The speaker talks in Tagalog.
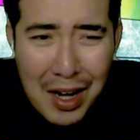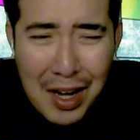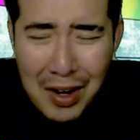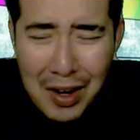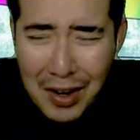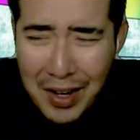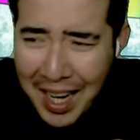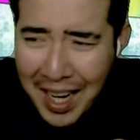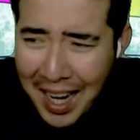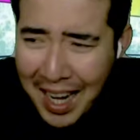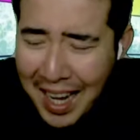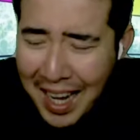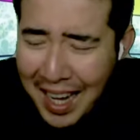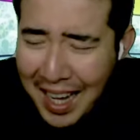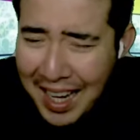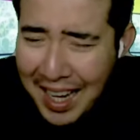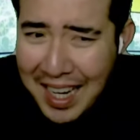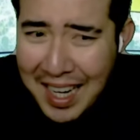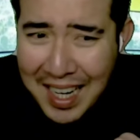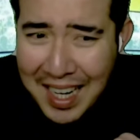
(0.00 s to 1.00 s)
Oh,
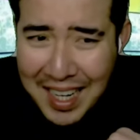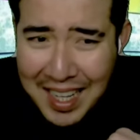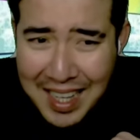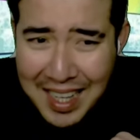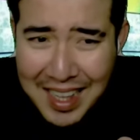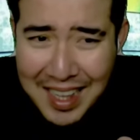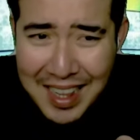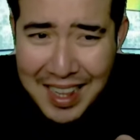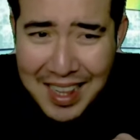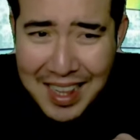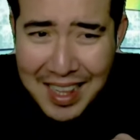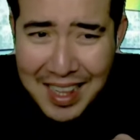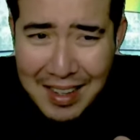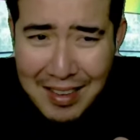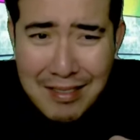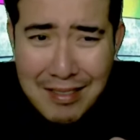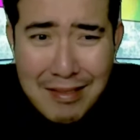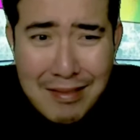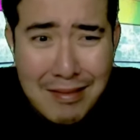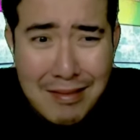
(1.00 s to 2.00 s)
nice.
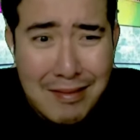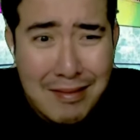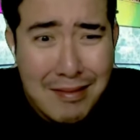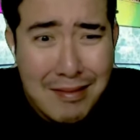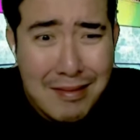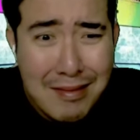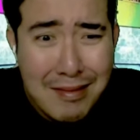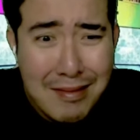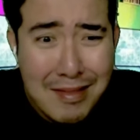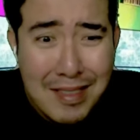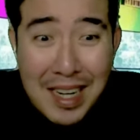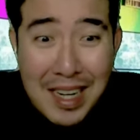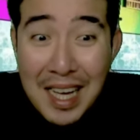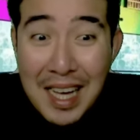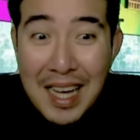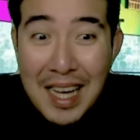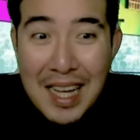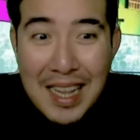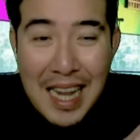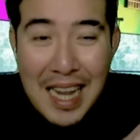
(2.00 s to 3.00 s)
Oh,
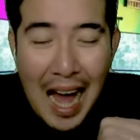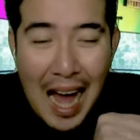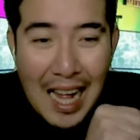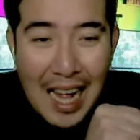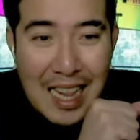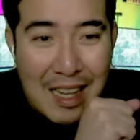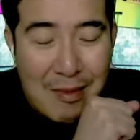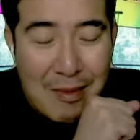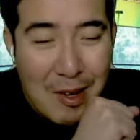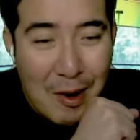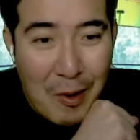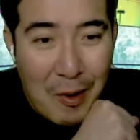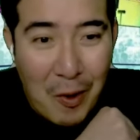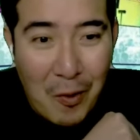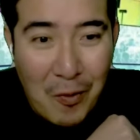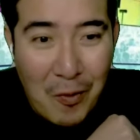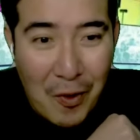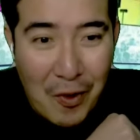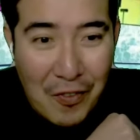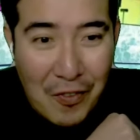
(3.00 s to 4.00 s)
the adlibs are
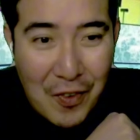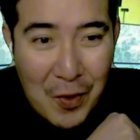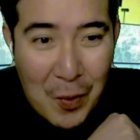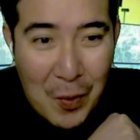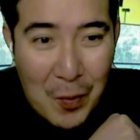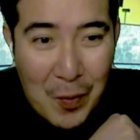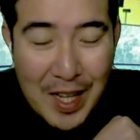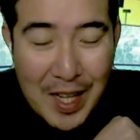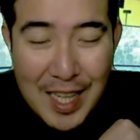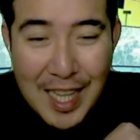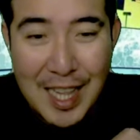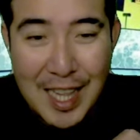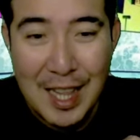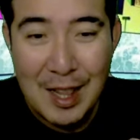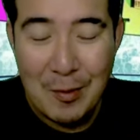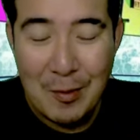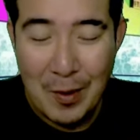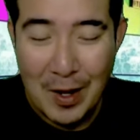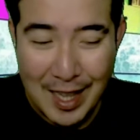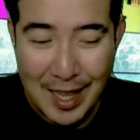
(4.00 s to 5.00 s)
overflowing. This
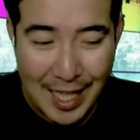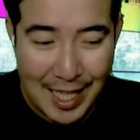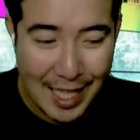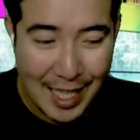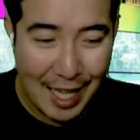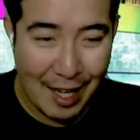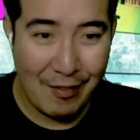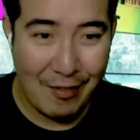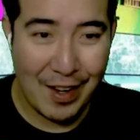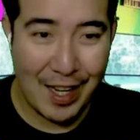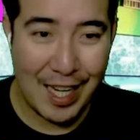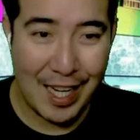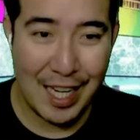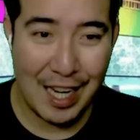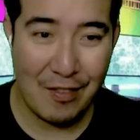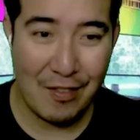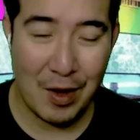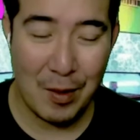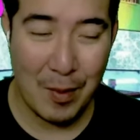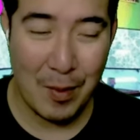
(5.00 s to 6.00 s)
is one thing that I really
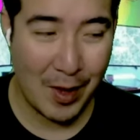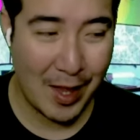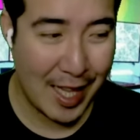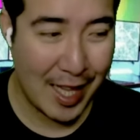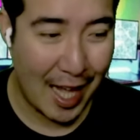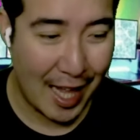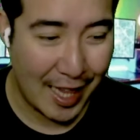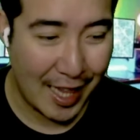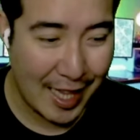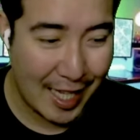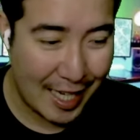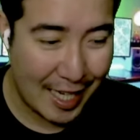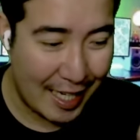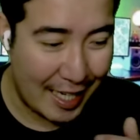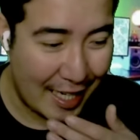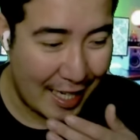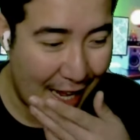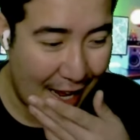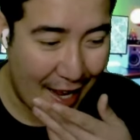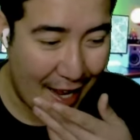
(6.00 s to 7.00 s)
love about
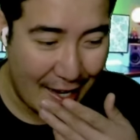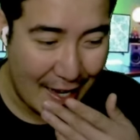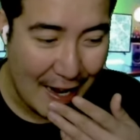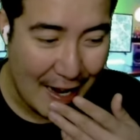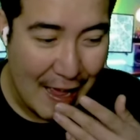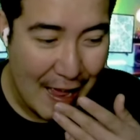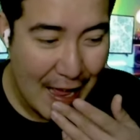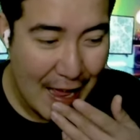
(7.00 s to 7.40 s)
Skastakli 10.